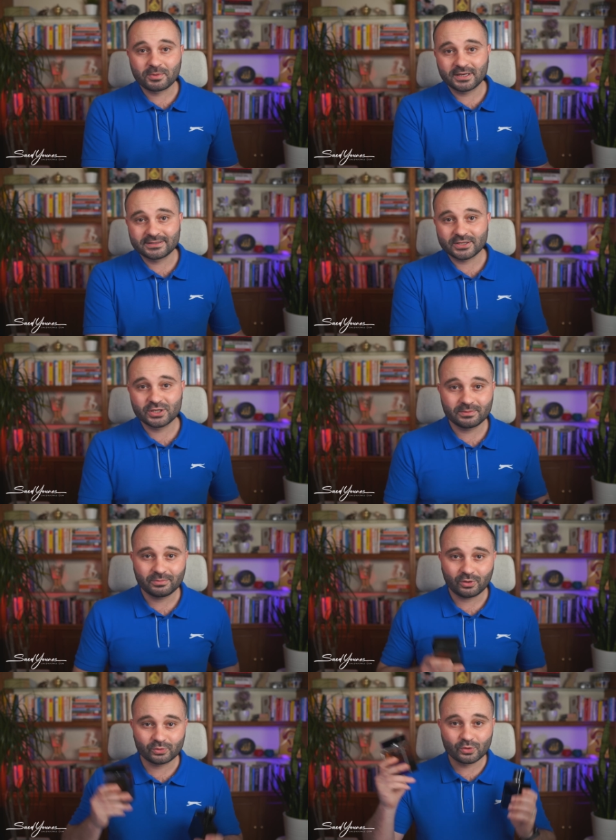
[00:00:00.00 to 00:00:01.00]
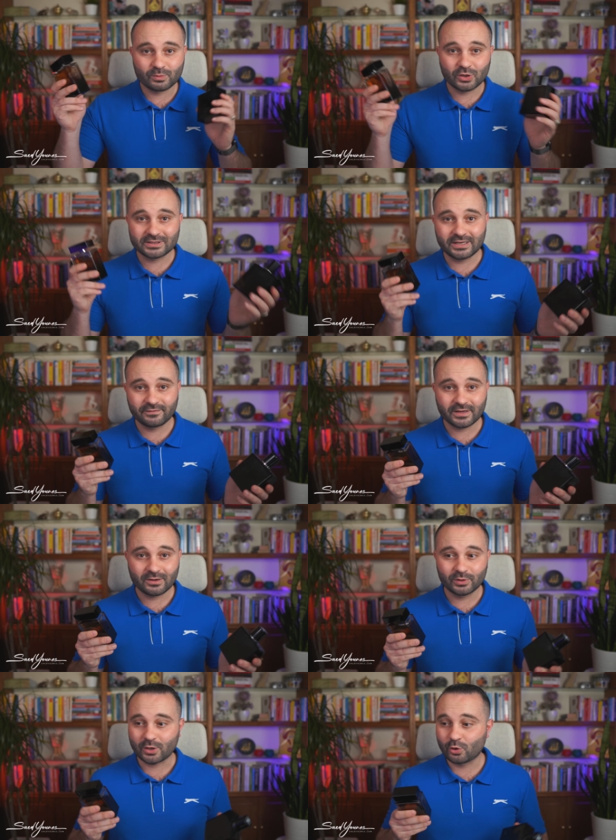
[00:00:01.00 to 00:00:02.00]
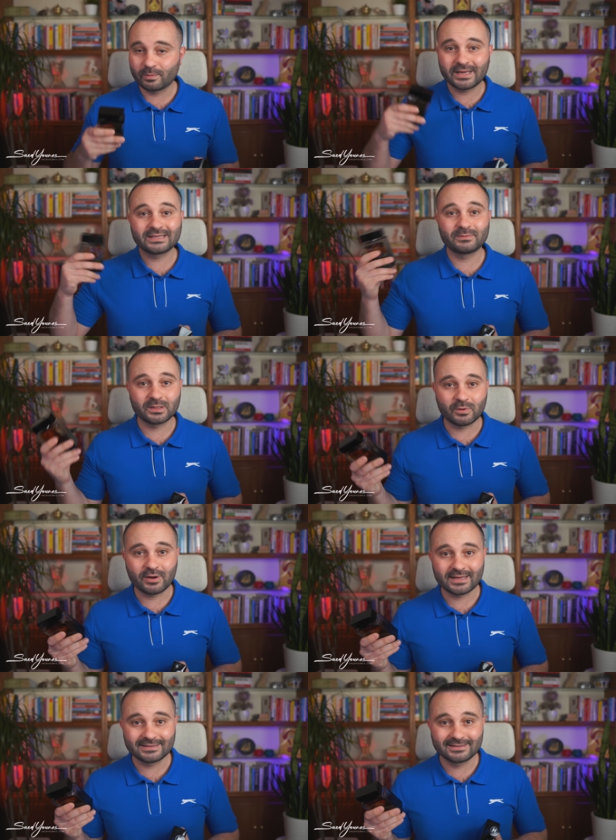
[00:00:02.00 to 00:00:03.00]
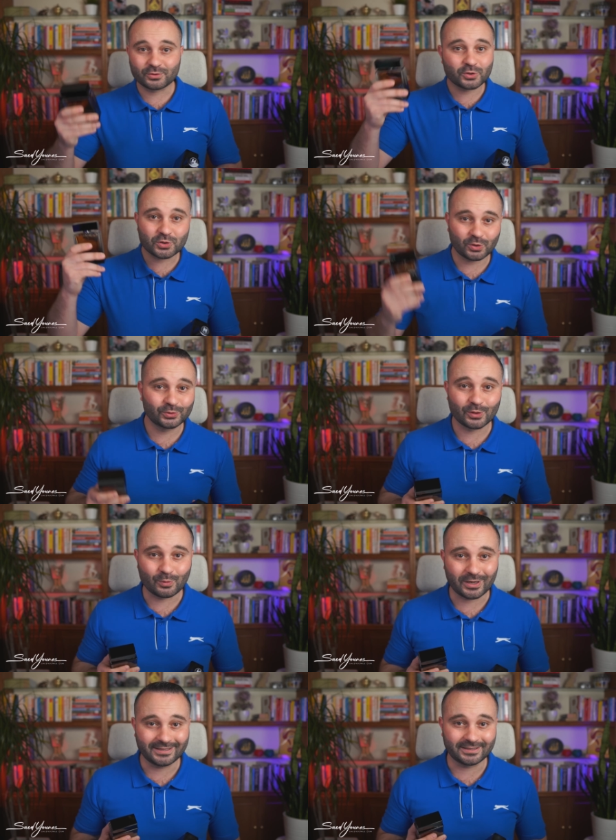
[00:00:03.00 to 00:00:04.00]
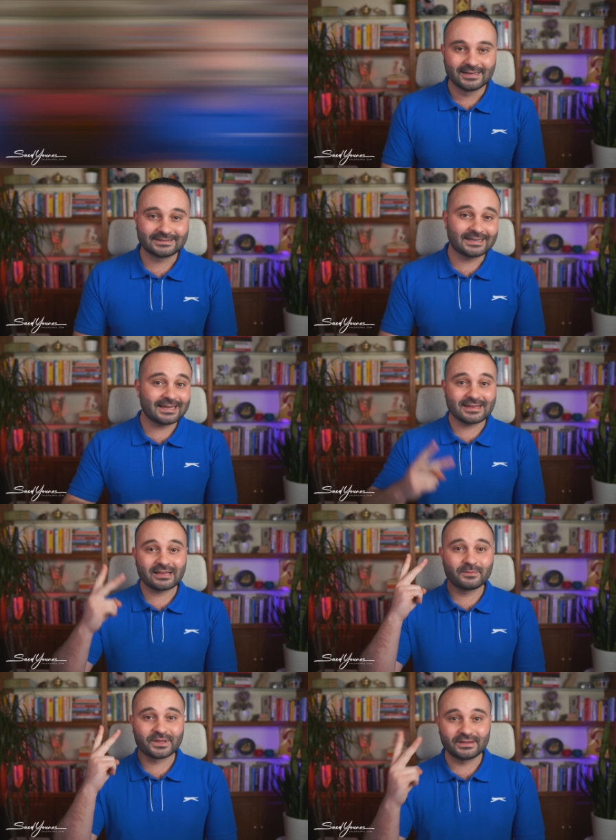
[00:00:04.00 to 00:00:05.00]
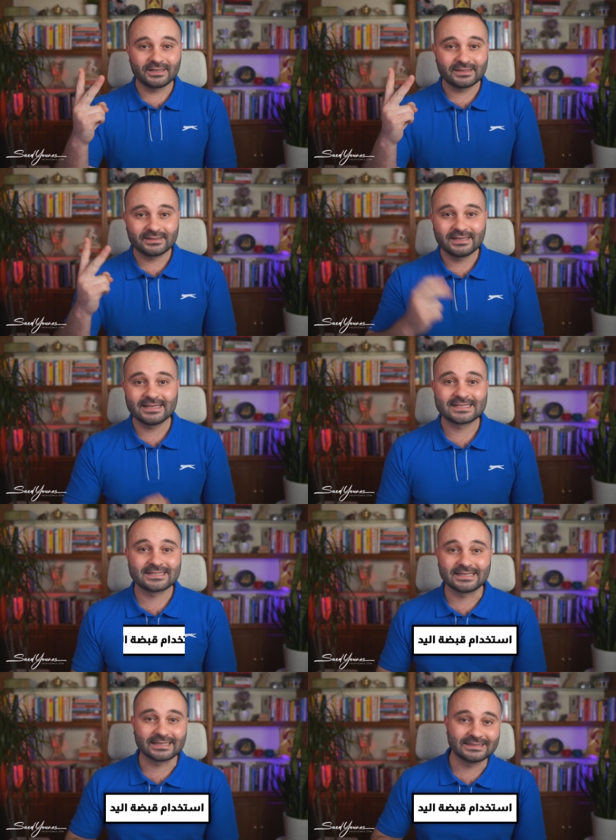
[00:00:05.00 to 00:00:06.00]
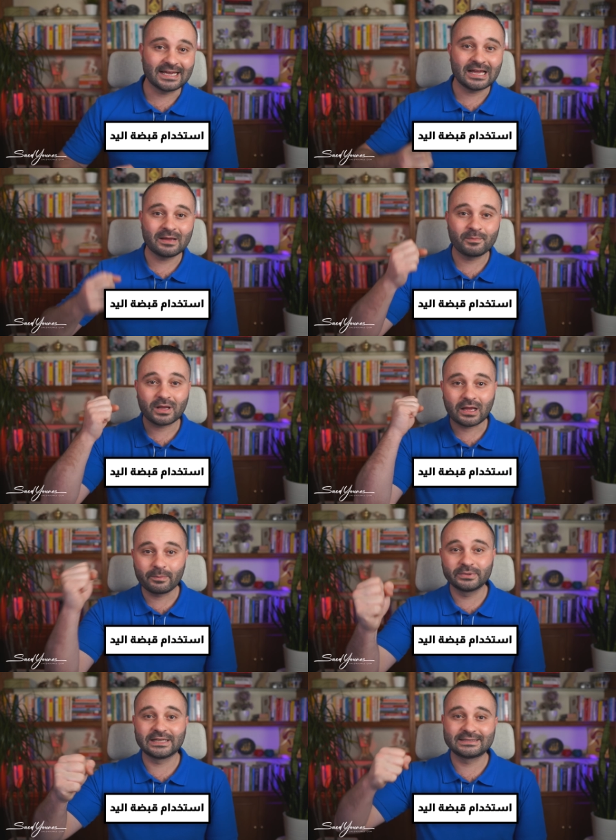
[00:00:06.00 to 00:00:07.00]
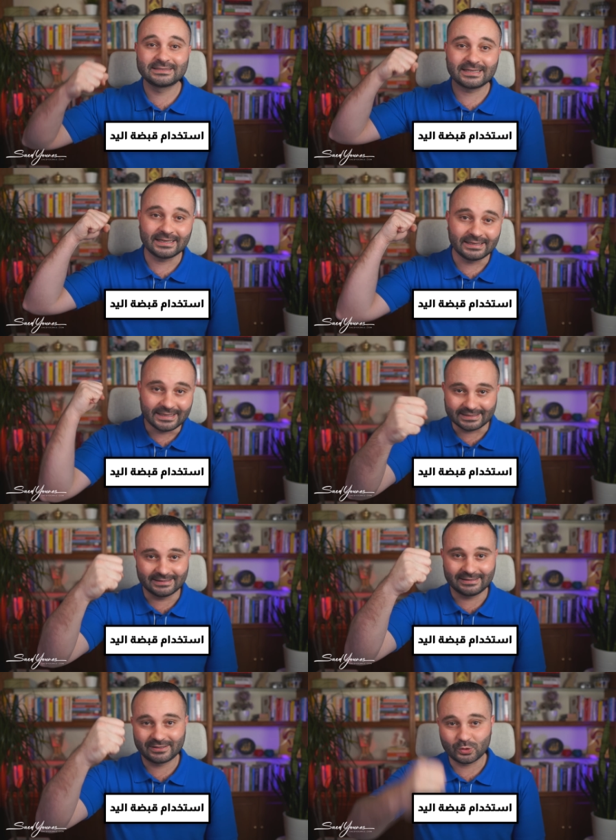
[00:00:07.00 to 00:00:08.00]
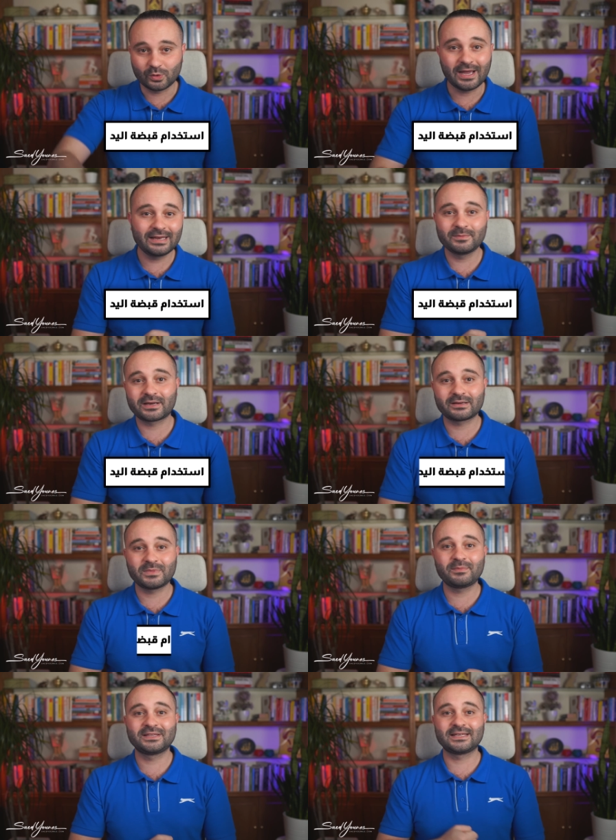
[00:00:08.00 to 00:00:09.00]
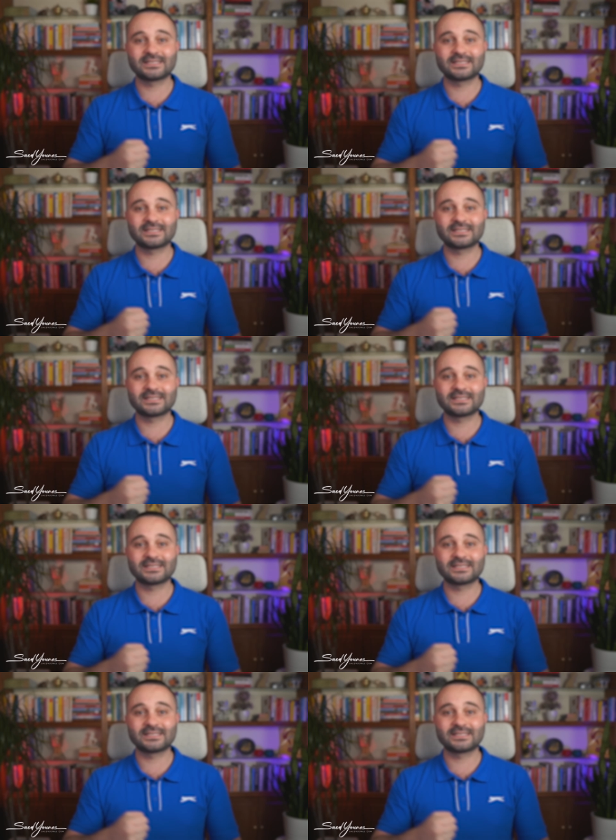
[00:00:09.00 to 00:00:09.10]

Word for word: ممكن أنت تجيب عطور مختلفة ولكل مادة من المواد ترش عطر معين الطريقة رقم اثنين هي استخدام قبضة اليد وهاي المرة ما بدنا